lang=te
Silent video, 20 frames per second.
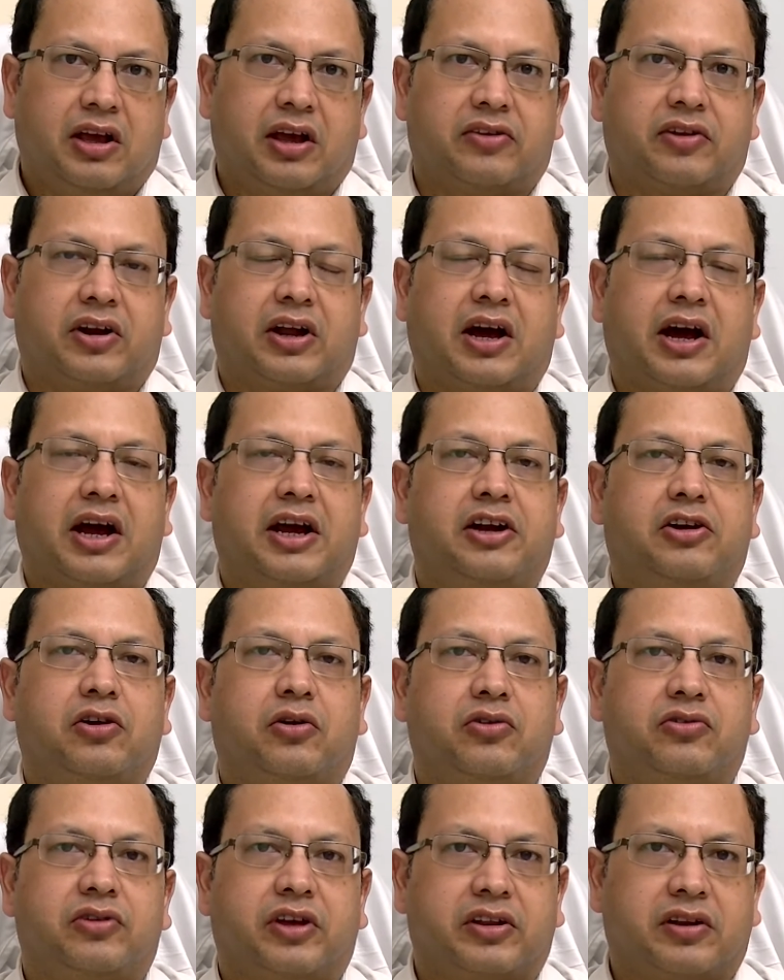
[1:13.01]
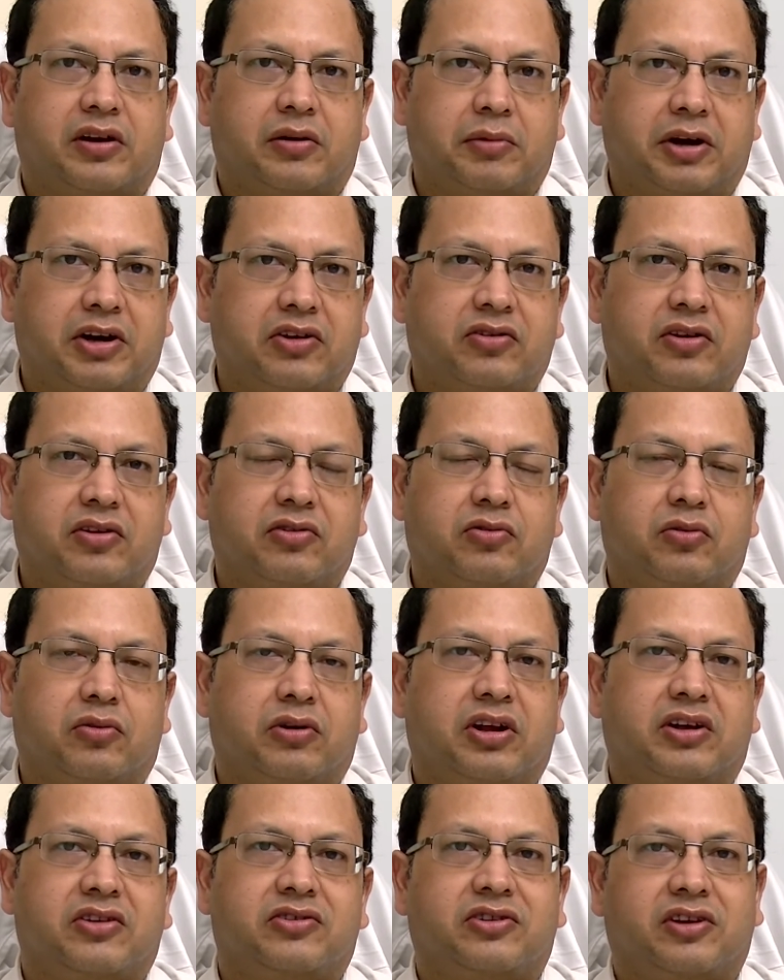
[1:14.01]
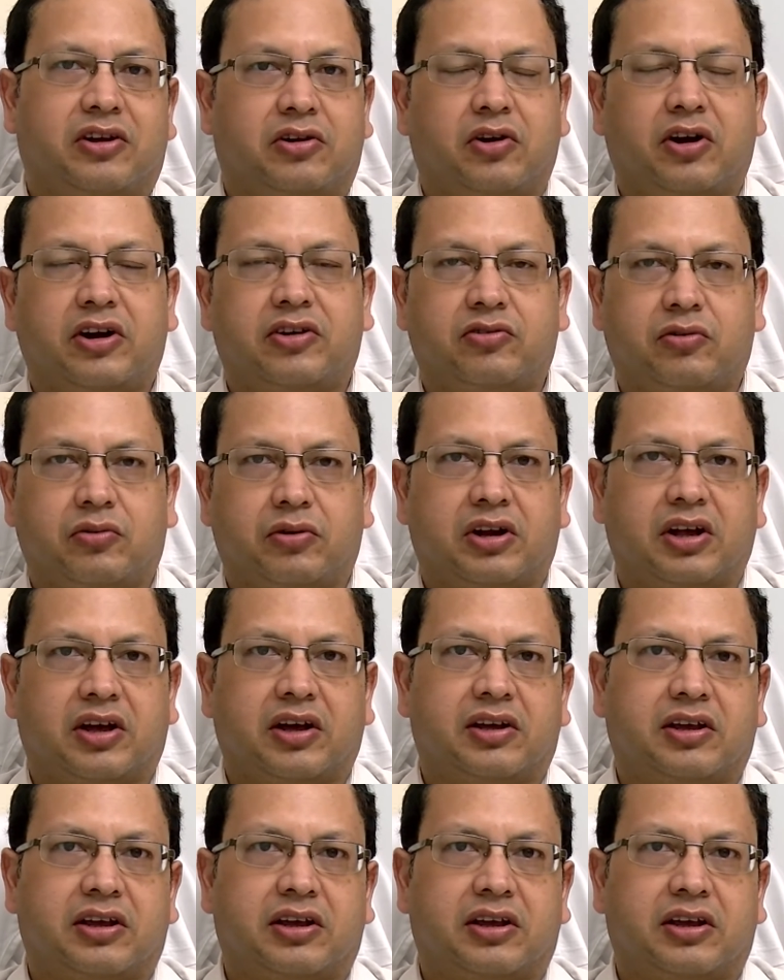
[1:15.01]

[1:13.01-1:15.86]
ఏదైనా హై డోస్ ఏదైనా మెడిసిన్స్ ఉంటే స్టెరాయిడ్స్ ఉంటే